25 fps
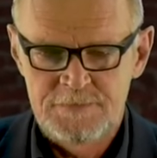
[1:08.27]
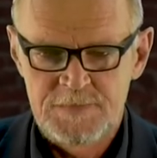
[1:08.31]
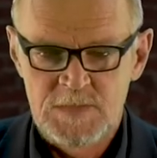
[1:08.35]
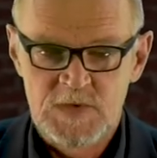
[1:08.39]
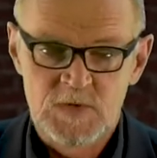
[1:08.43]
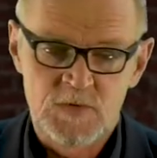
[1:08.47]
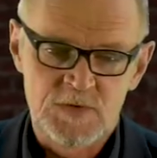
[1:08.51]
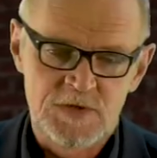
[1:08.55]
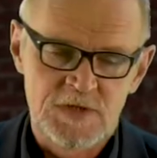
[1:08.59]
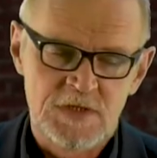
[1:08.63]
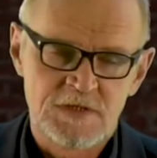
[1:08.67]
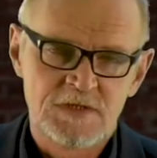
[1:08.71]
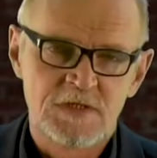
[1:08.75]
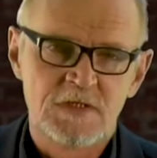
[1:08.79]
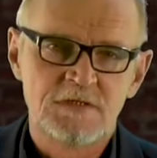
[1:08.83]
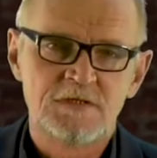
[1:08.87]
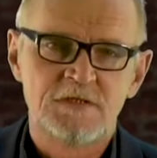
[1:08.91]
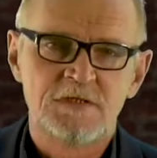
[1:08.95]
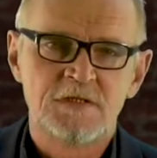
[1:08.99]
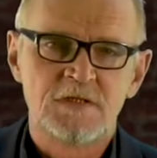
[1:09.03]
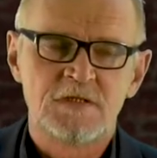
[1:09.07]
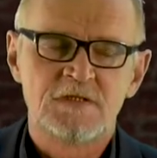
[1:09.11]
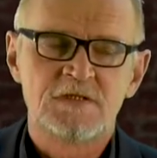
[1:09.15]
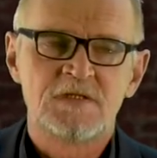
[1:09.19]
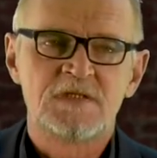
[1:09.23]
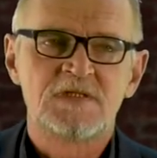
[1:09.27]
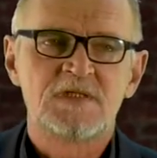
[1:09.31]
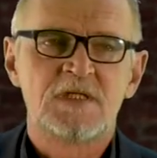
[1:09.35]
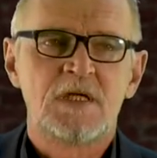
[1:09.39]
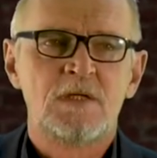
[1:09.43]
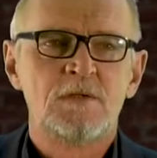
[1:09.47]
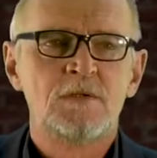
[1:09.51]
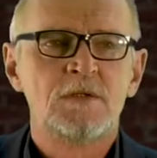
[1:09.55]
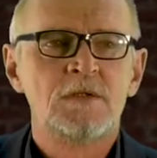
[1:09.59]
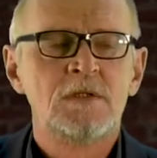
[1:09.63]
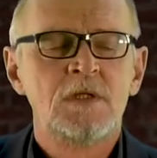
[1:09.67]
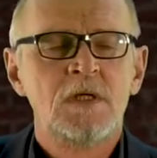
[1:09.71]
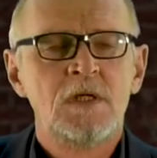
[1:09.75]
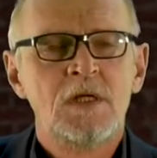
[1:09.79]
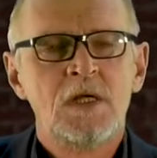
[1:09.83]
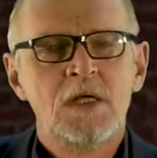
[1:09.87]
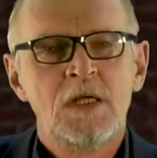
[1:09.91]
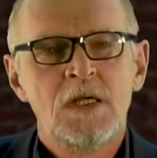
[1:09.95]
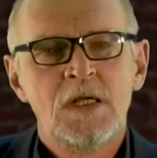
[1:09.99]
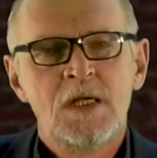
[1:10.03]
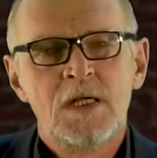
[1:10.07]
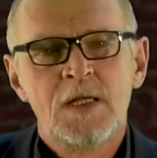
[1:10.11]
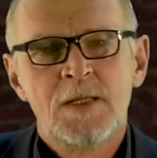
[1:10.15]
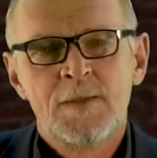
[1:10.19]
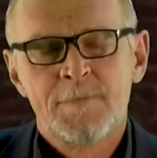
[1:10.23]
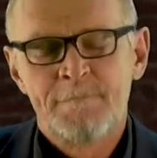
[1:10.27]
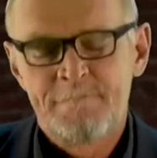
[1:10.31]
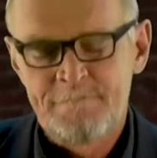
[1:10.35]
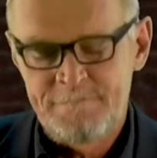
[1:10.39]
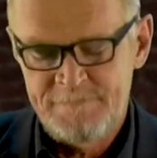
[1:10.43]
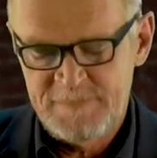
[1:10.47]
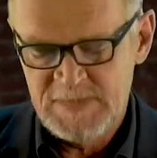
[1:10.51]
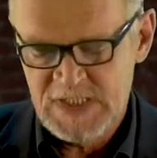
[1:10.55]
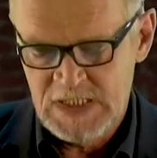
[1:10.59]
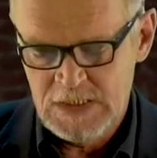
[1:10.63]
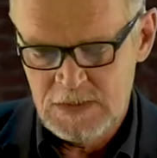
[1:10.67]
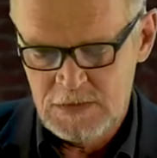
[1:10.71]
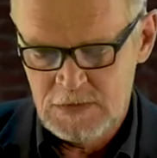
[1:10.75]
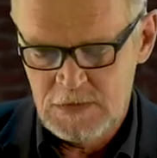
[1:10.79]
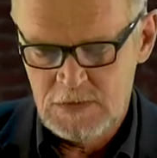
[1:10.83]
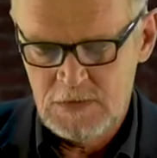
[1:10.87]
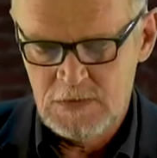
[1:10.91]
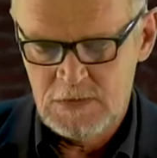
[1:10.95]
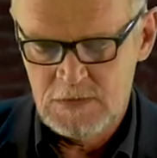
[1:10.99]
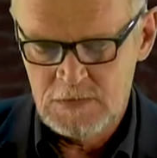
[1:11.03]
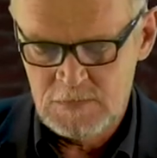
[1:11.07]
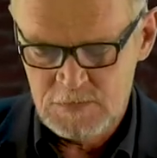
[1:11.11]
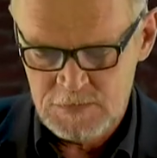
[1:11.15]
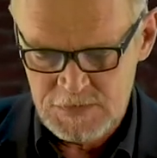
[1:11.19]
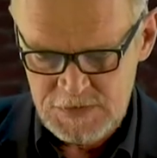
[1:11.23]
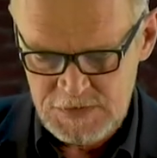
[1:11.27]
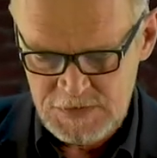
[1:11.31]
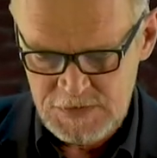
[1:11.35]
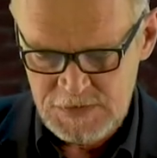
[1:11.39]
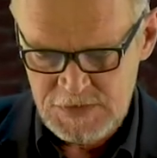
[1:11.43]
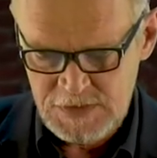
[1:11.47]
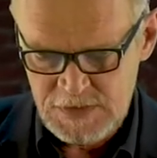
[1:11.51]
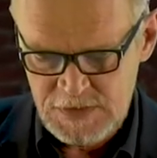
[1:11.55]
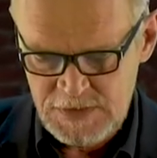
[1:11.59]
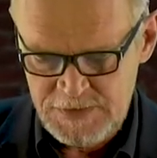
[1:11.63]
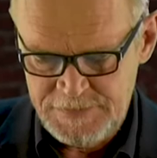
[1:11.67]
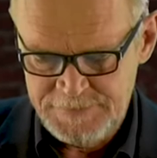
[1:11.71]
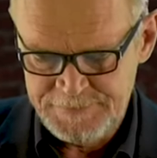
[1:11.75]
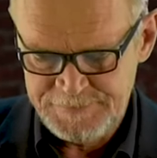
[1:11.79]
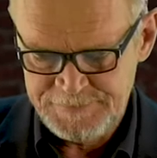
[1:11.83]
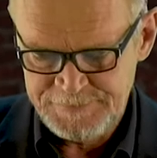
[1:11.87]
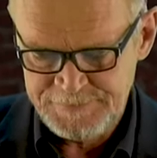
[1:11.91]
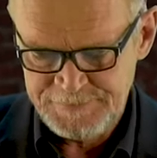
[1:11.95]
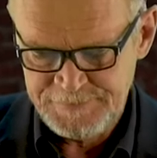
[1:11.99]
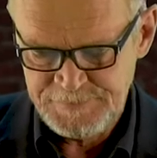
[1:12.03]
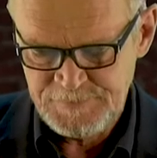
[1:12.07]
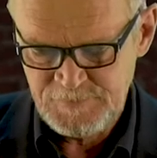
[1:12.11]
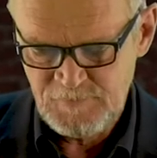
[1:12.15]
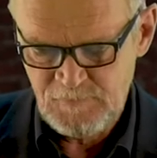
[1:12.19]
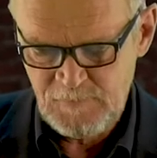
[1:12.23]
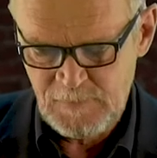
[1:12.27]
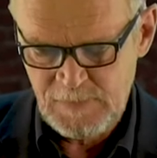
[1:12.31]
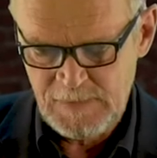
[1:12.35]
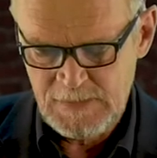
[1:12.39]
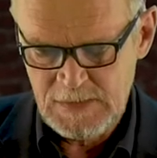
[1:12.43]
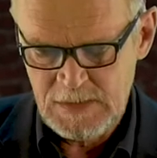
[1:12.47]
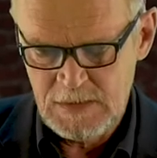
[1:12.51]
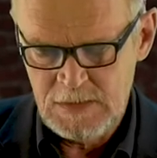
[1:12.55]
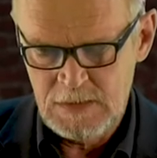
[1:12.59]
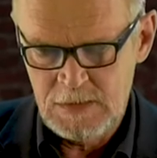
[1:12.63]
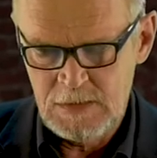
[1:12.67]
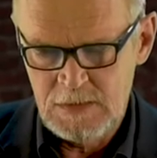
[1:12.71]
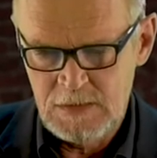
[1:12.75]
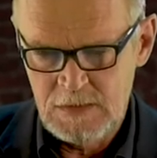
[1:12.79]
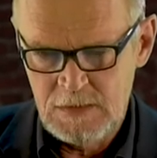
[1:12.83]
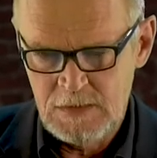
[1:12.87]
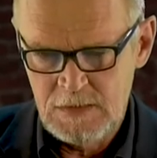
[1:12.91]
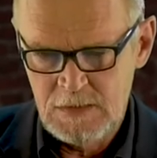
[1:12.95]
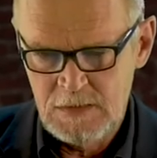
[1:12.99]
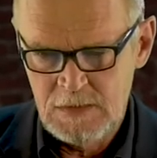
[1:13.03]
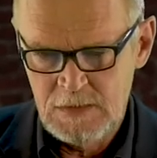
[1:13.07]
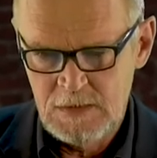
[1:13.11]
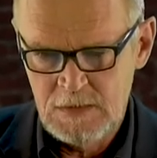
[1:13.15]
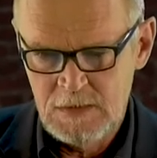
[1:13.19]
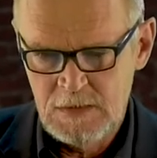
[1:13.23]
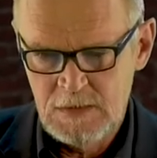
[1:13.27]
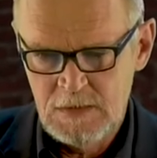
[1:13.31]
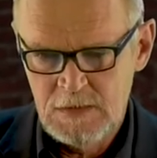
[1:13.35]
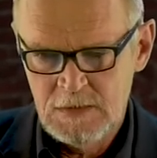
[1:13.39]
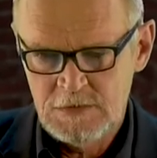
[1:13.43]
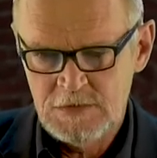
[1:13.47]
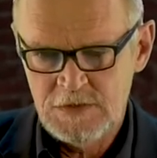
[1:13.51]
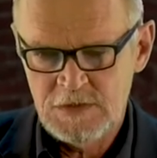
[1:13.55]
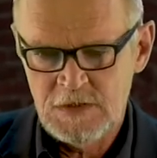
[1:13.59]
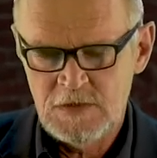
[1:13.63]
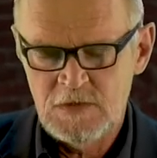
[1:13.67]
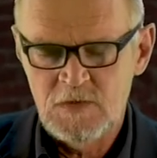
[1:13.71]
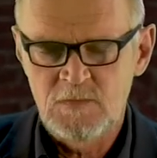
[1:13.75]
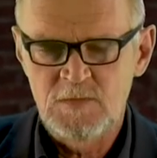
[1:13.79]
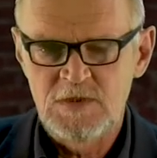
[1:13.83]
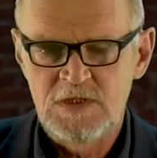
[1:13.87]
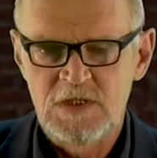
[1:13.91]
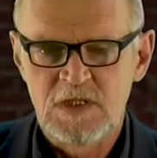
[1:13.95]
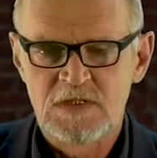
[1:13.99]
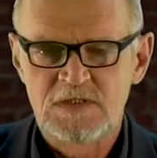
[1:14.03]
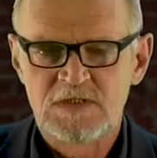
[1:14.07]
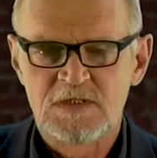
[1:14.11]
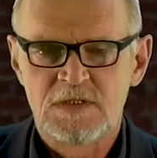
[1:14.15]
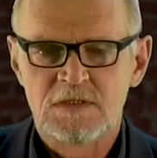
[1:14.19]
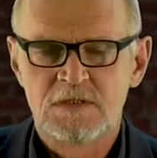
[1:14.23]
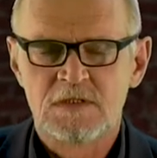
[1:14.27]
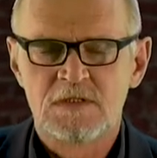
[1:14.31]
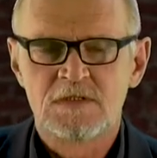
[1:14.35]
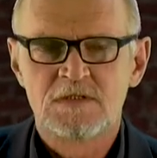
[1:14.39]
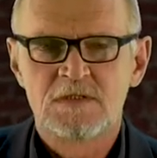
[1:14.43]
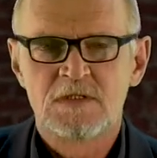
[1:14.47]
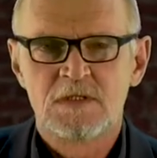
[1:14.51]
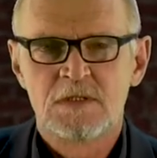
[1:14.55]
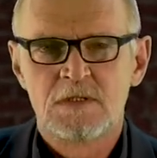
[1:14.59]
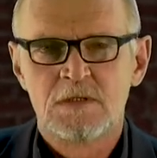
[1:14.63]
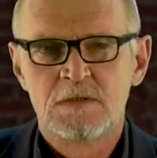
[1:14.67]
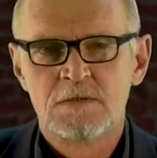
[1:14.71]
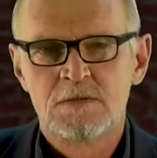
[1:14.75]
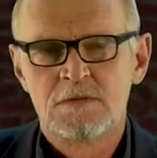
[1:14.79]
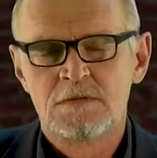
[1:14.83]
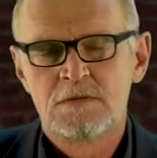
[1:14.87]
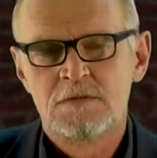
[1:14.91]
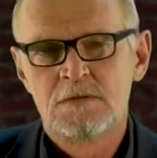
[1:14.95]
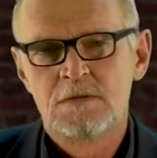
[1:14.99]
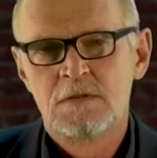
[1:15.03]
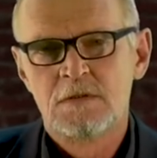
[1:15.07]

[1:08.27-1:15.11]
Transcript: Cóż jeszcze dzisiaj się stało? Mm, no otóż dzisiaj, mm, dzisiaj nominację dostał